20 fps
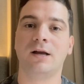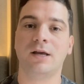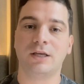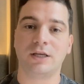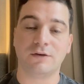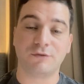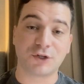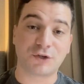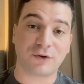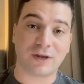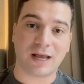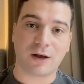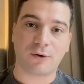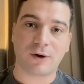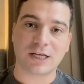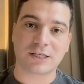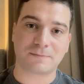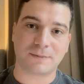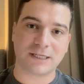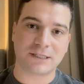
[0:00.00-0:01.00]
E eu vou te falar
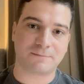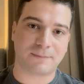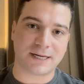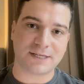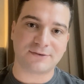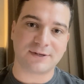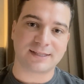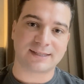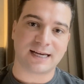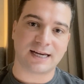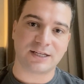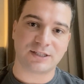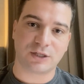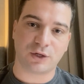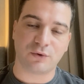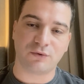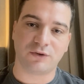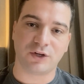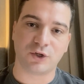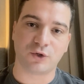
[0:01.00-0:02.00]
agora as principais vantagens que
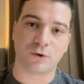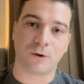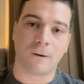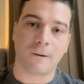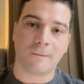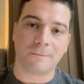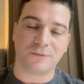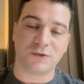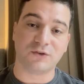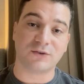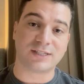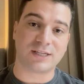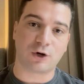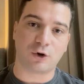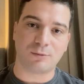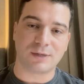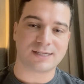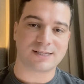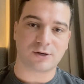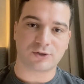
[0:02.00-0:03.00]
eu vejo de você
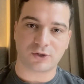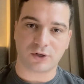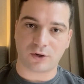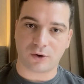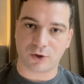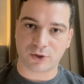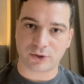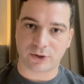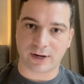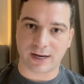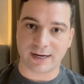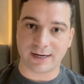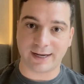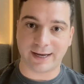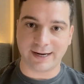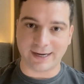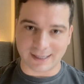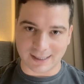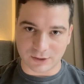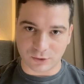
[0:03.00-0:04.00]
começar o seu negócio online
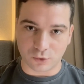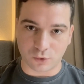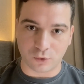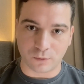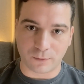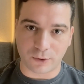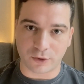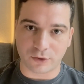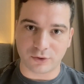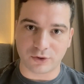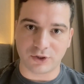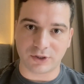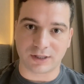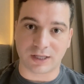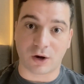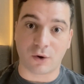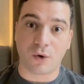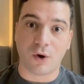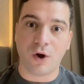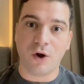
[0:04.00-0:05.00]
criando um produto
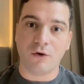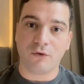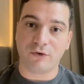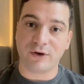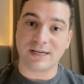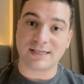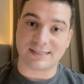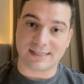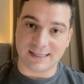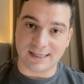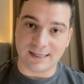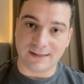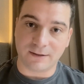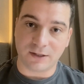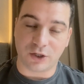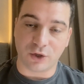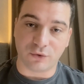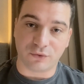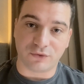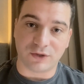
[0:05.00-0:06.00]
digital. Foi assim
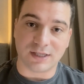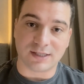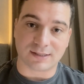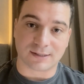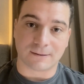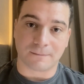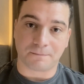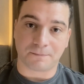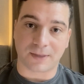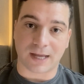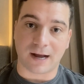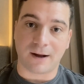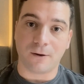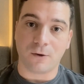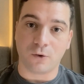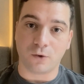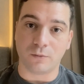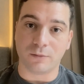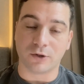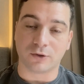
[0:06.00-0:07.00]
que eu fiz tá?
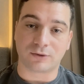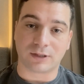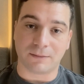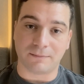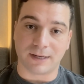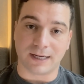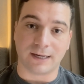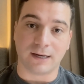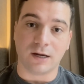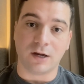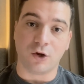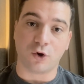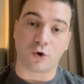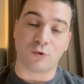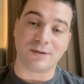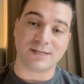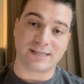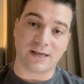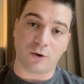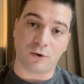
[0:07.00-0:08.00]
O meu também. Eu
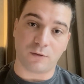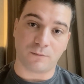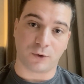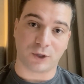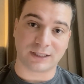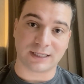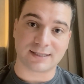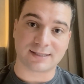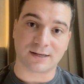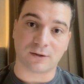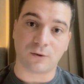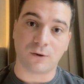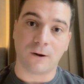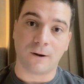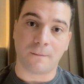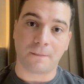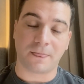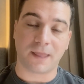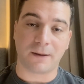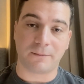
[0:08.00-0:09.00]
comecei com importação,
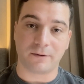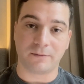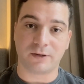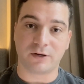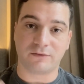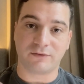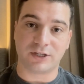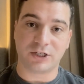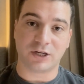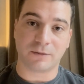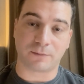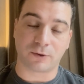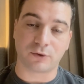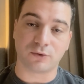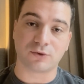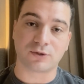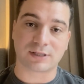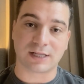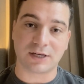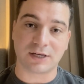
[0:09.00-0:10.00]
né? Primeiro eu vendia
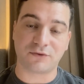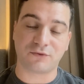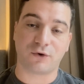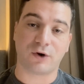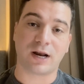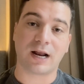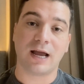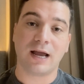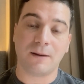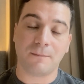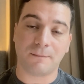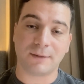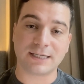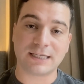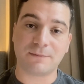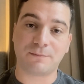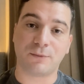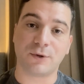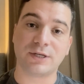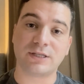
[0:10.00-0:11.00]
produtos lá de fora, mas
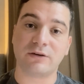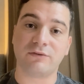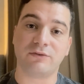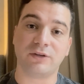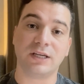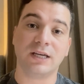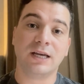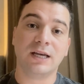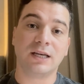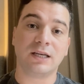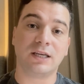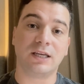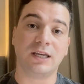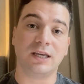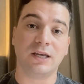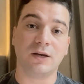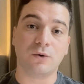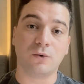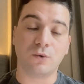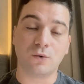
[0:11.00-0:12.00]
depois eu vi
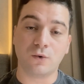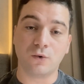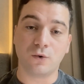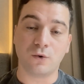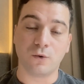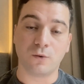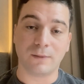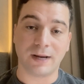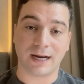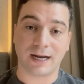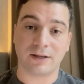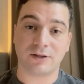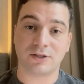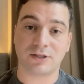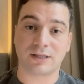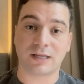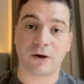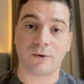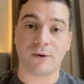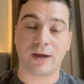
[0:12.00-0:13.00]
que o mercado
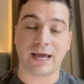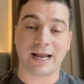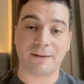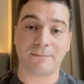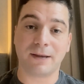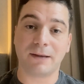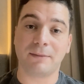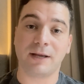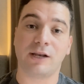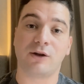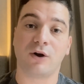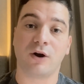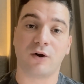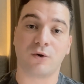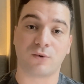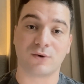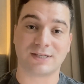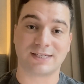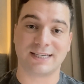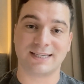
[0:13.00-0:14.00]
digital era bem melhor, eu
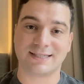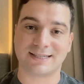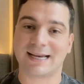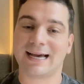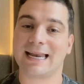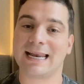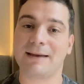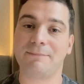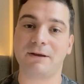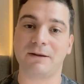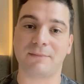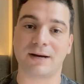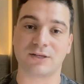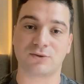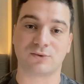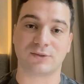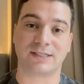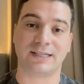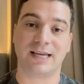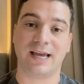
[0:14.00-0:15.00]
consegui escalar bem mais,
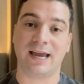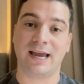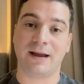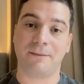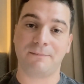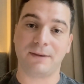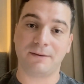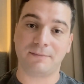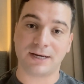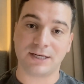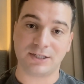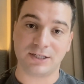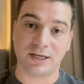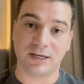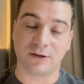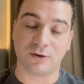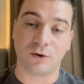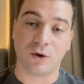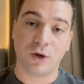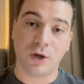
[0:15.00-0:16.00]
consegui ganhar bem mais
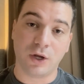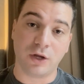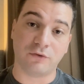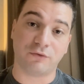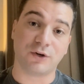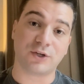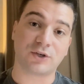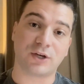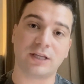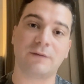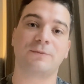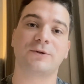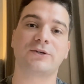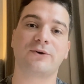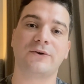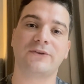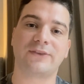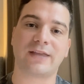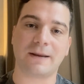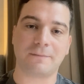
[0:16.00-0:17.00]
dinheiro. E foi só depois que eu
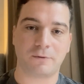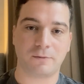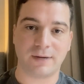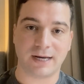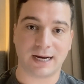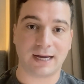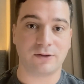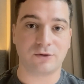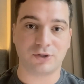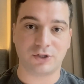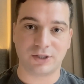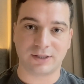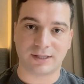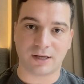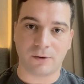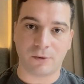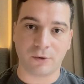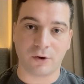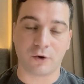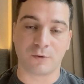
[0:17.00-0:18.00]
entrei pro mercado
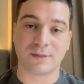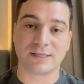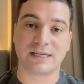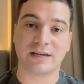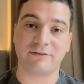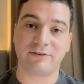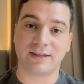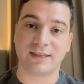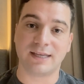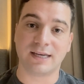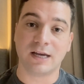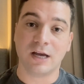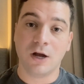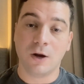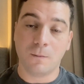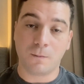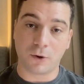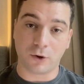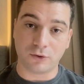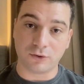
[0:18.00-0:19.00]
digital que eu comecei a vender
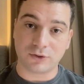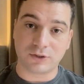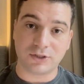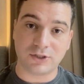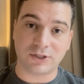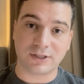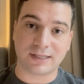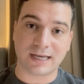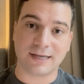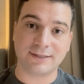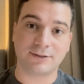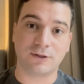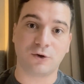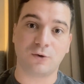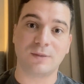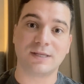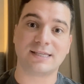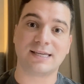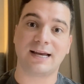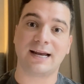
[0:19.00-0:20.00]
produtos digitais que eu
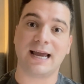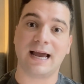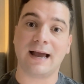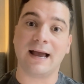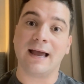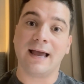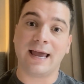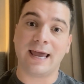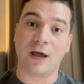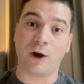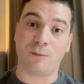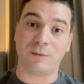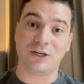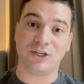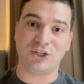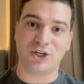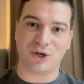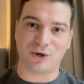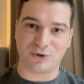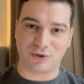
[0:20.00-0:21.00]
comecei a ganhar realmente
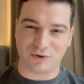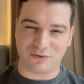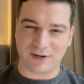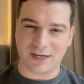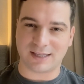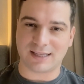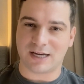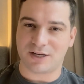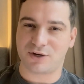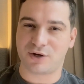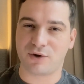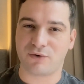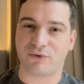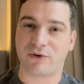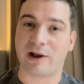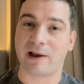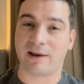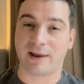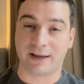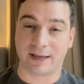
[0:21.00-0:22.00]
dinheiro de verdade que eu
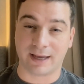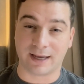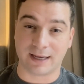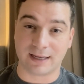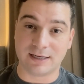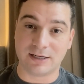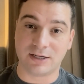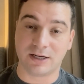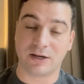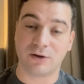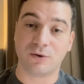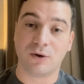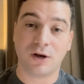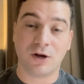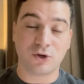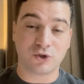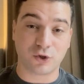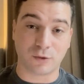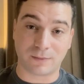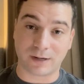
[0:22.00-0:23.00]
falo, né? Que é aquele dinheiro,
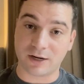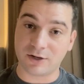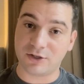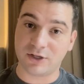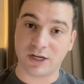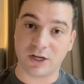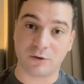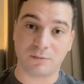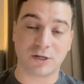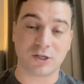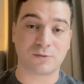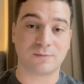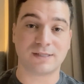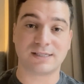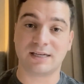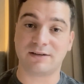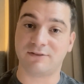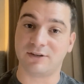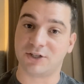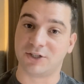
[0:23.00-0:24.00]
sobrando dinheiro mesmo,
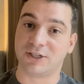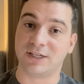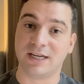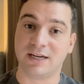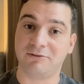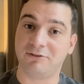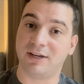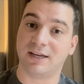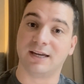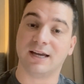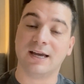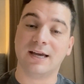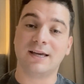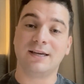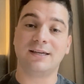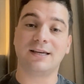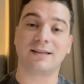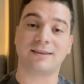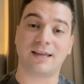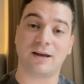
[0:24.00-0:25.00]
comecei a investir, enfim.
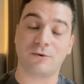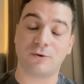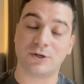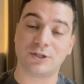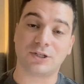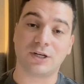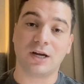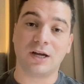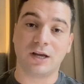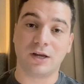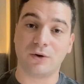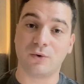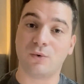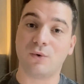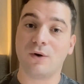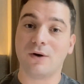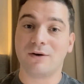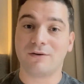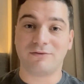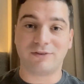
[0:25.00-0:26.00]
E até hoje
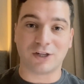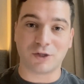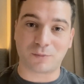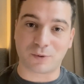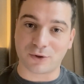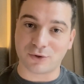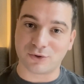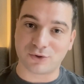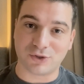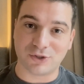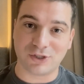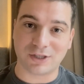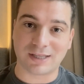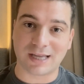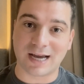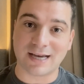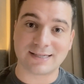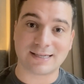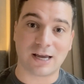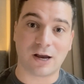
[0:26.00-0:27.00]
eu vendo produtos
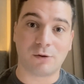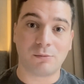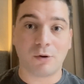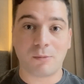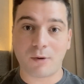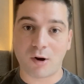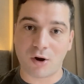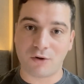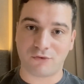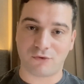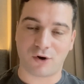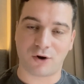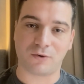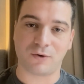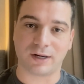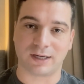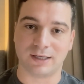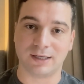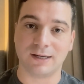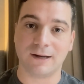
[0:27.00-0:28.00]
digitais, é o meu maior foco
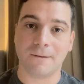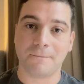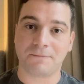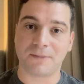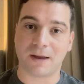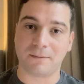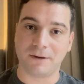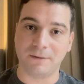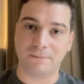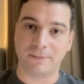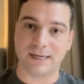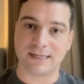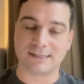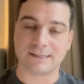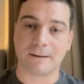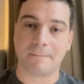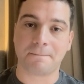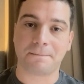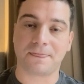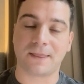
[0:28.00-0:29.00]
aqui da minha empresa.
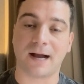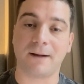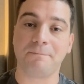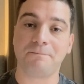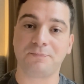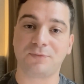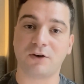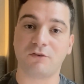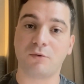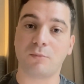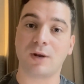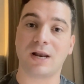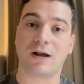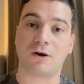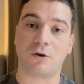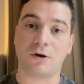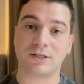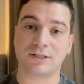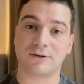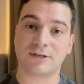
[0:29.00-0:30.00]
Tá? Então vamos lá,
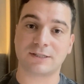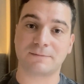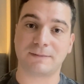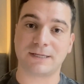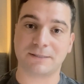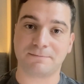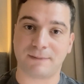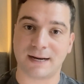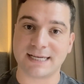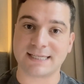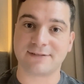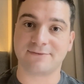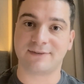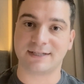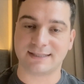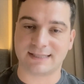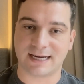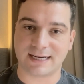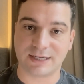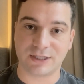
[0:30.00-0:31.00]
quais são as principais
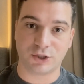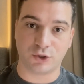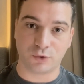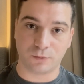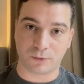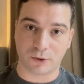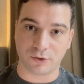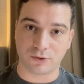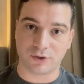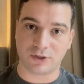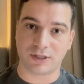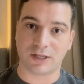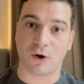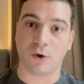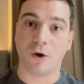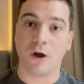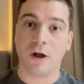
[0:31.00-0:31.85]
vantagens de um produto digital?